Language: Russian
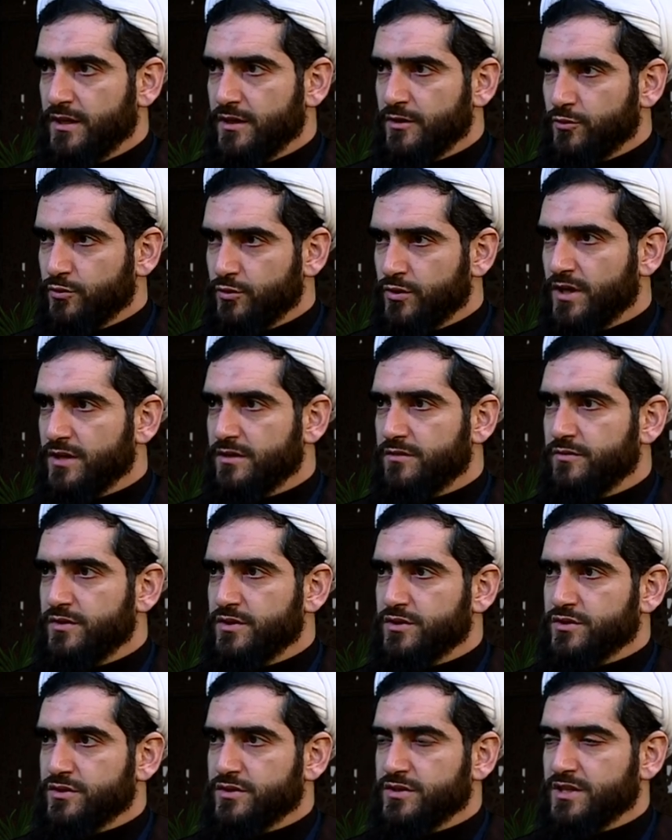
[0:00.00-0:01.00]
куда
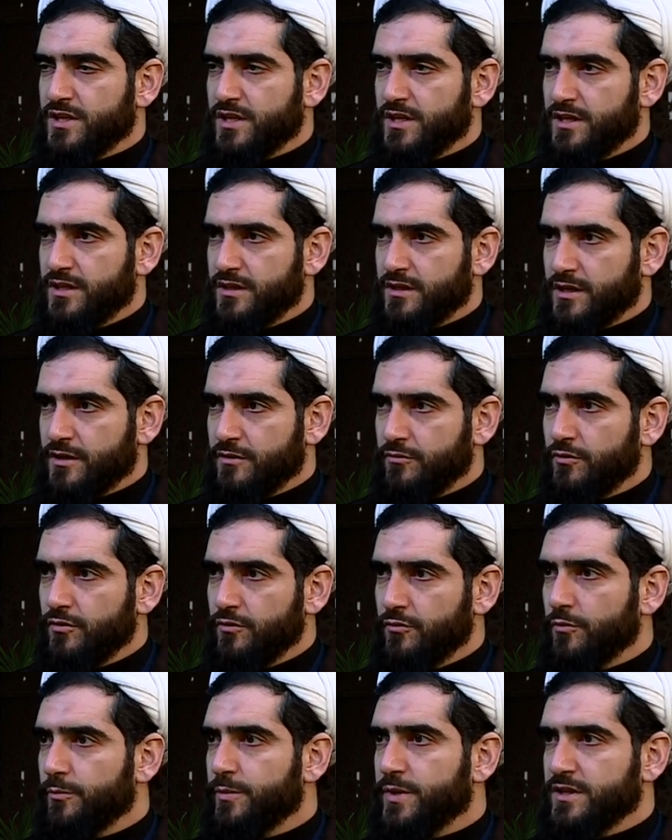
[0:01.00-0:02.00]
движется и каково
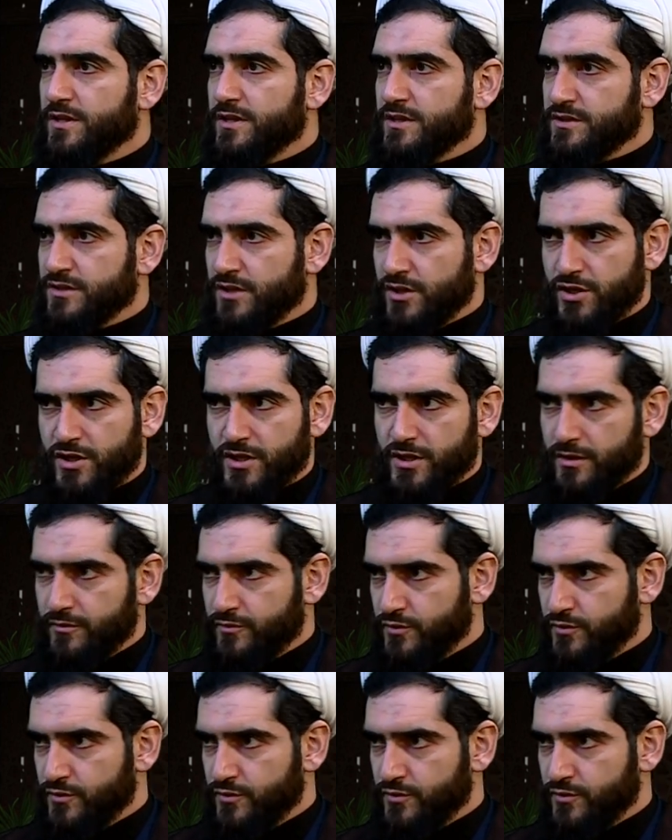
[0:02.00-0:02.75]
его предназначение.